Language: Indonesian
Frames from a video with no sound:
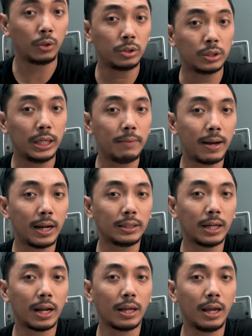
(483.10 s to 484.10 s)
Terus gimana
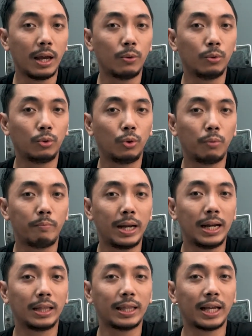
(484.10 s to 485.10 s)
caranya untuk
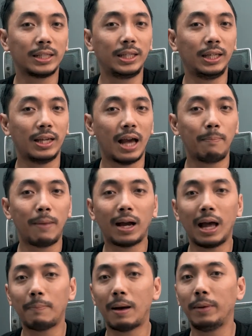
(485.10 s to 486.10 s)
mendeteksi
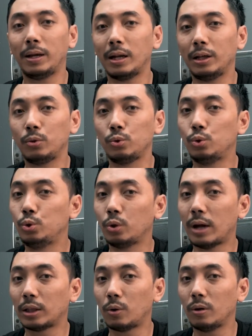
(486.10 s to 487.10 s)
apakah pabrikan itu
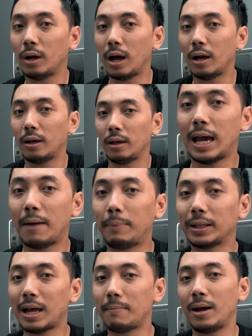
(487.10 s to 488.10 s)
jujur atau enggak? Yang
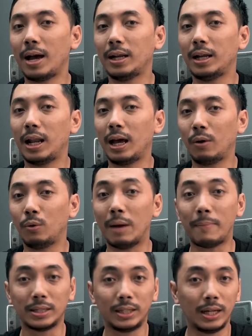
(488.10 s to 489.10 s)
pertama adalah
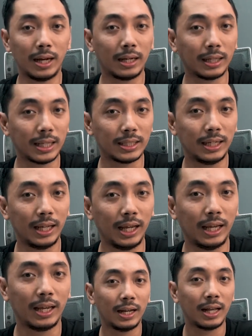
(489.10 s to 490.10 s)
udah pasti dengan ngetes
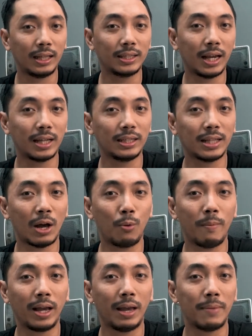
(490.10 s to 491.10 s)
sendiri. Nanti saya kasih
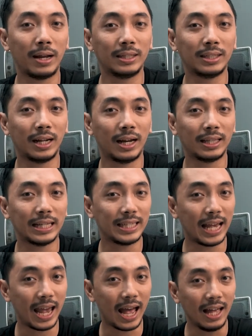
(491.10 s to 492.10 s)
tahu bagaimana cara
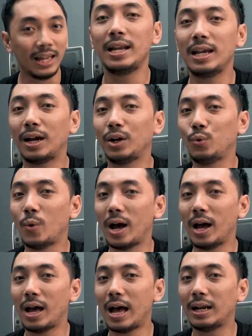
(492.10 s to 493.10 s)
ngetesnya ya. Dan yang
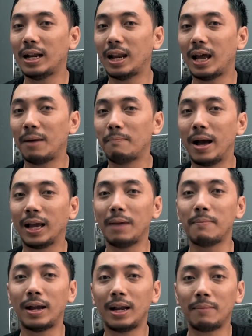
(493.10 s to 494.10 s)
kedua adalah
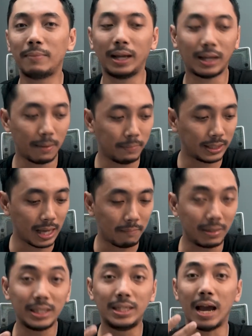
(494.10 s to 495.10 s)
bagaimana mereka bisa
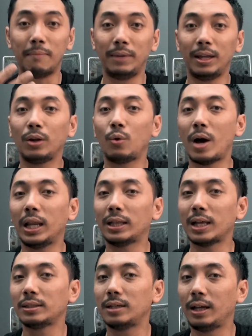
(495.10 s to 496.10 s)
menjamin
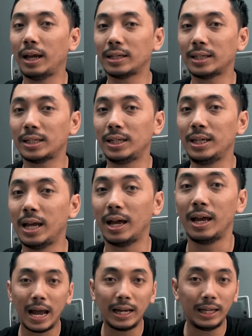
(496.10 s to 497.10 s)
kualitas dari
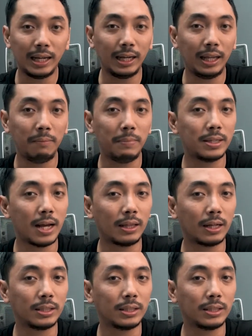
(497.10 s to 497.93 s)
SSD-nya. Dan ini bisa